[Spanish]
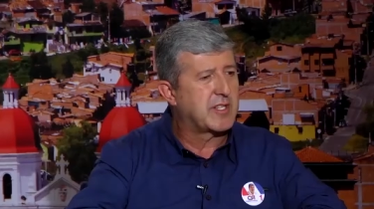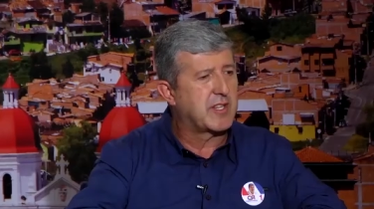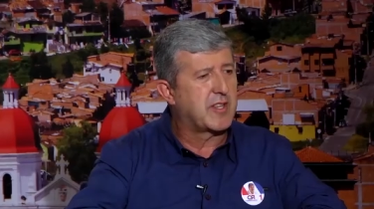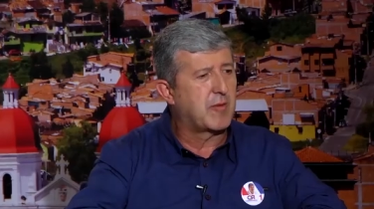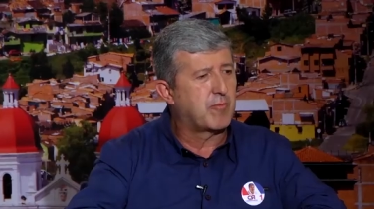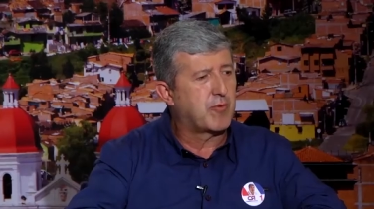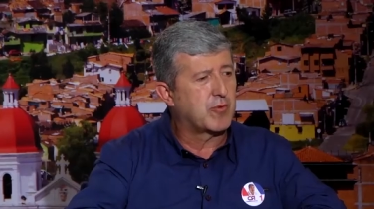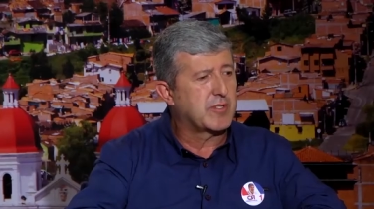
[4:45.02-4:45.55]
ese
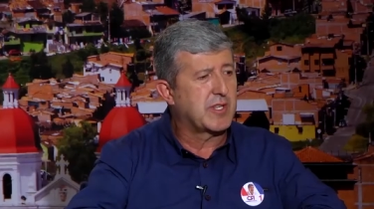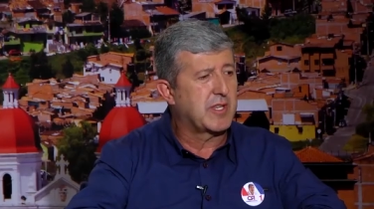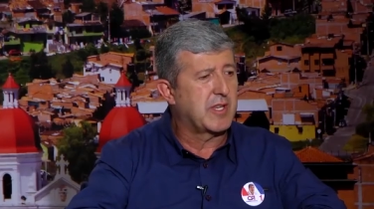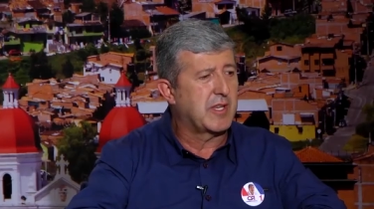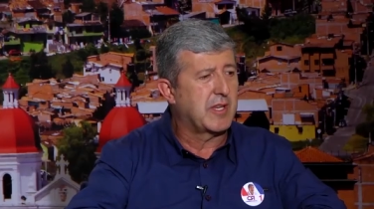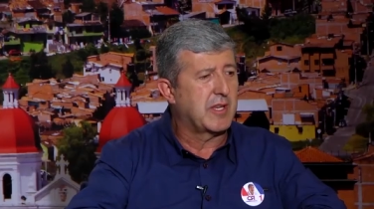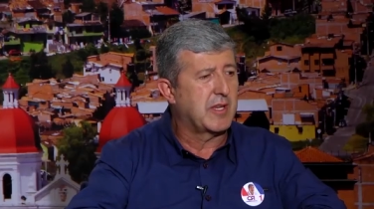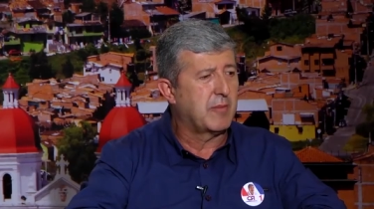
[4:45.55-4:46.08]
tiempo
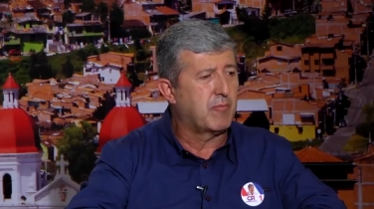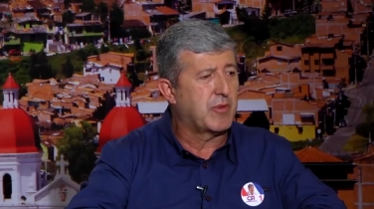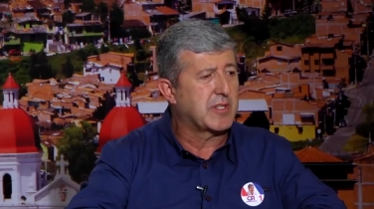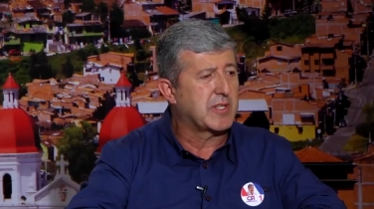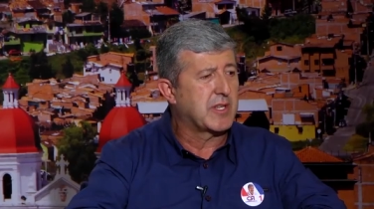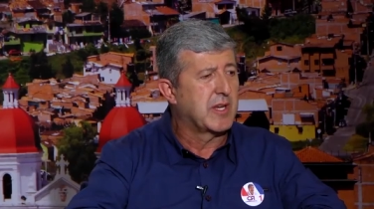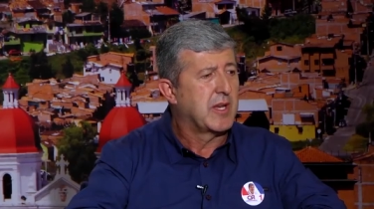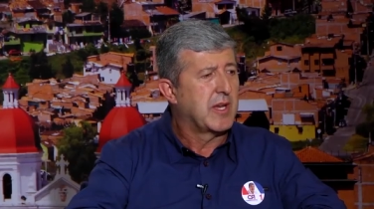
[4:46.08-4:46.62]
sí,
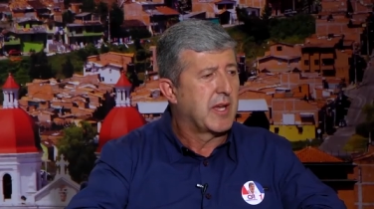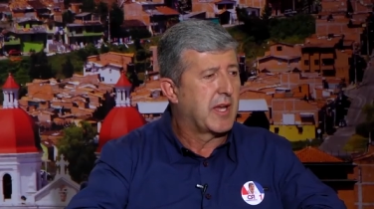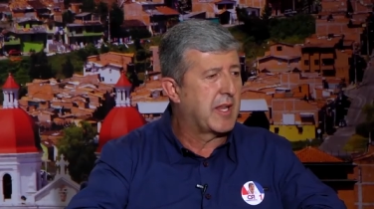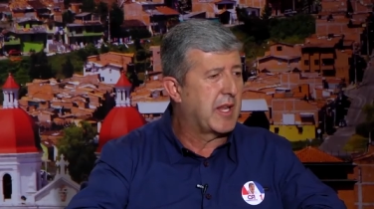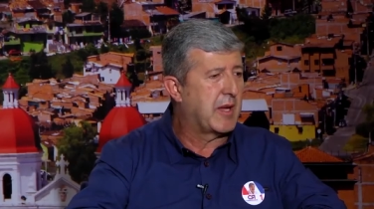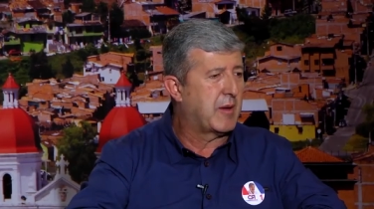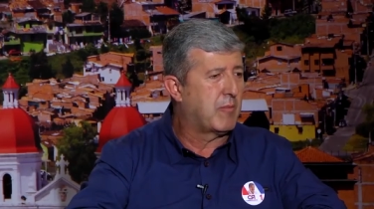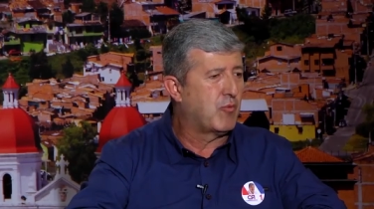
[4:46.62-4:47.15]
pues
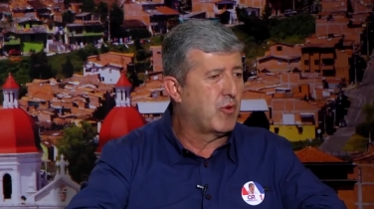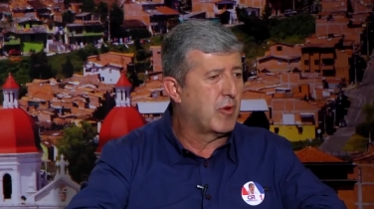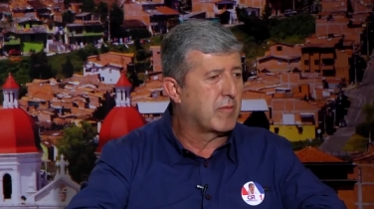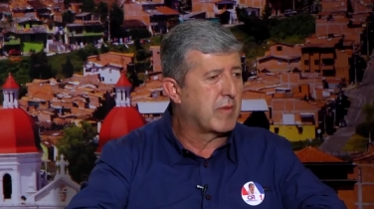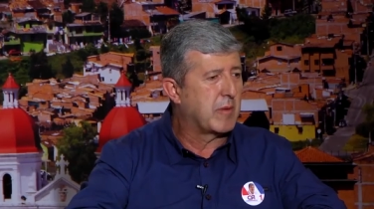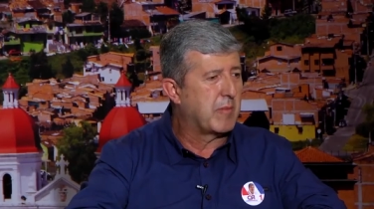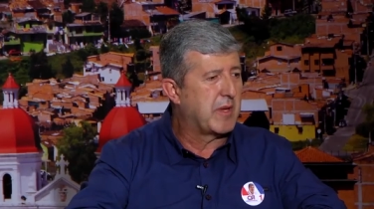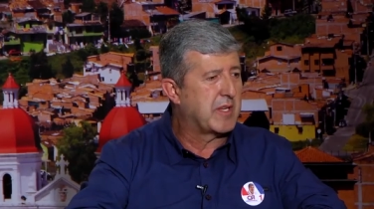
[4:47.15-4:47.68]
era muy
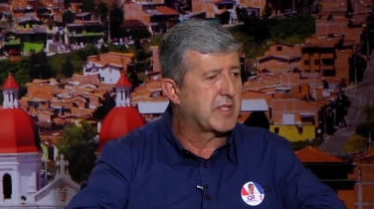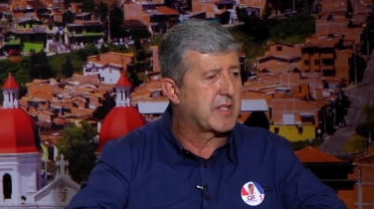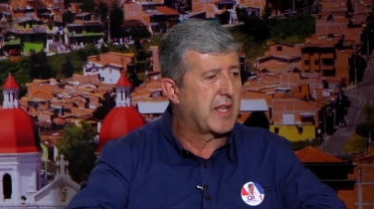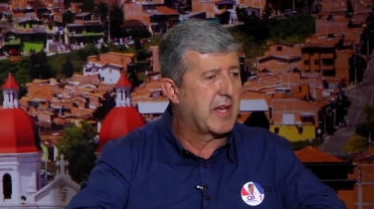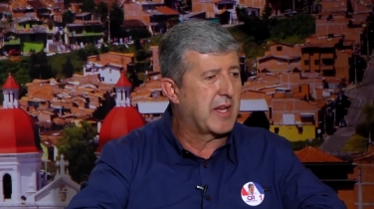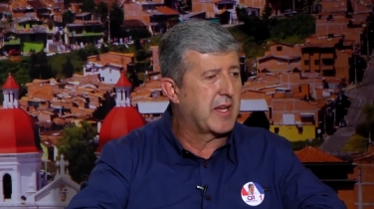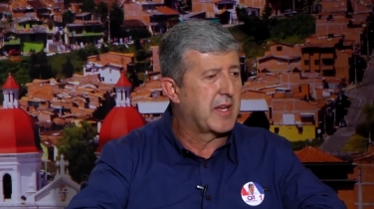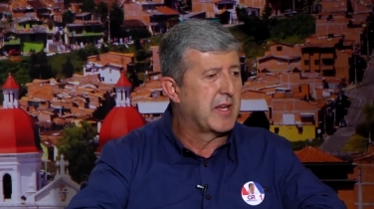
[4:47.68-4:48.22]

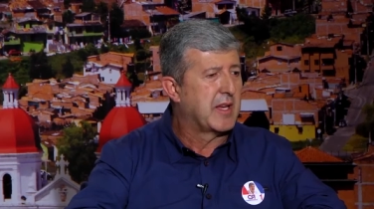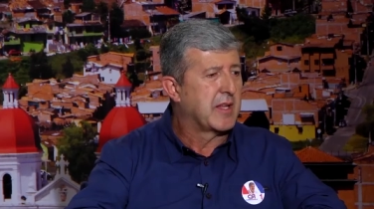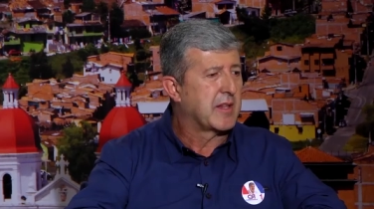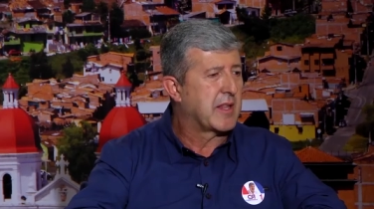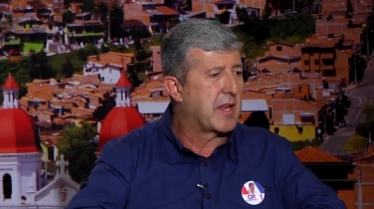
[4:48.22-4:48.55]
optimista,